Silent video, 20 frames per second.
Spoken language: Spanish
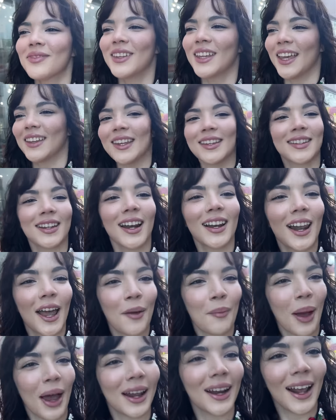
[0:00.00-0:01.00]
y estas serán las
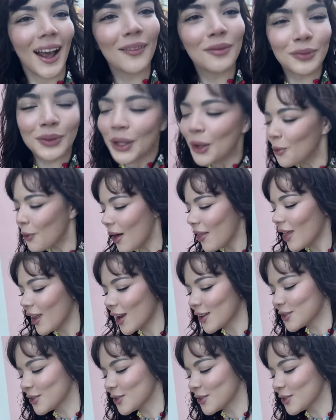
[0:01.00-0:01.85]
imágenes antiguas de la